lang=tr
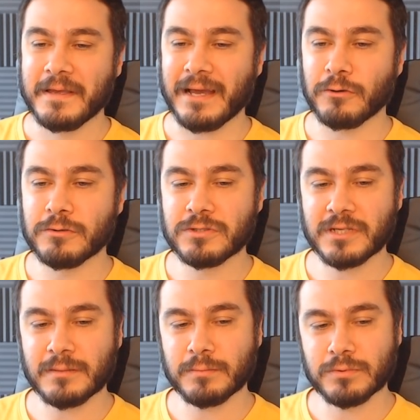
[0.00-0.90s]
Yani
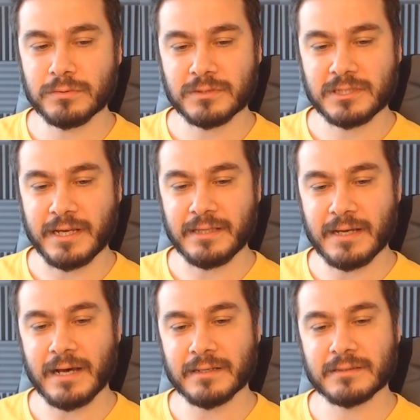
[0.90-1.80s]
oyuncuların bu şey
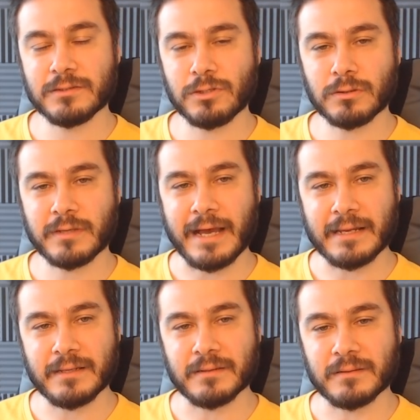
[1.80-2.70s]
dağınıklığı çok yani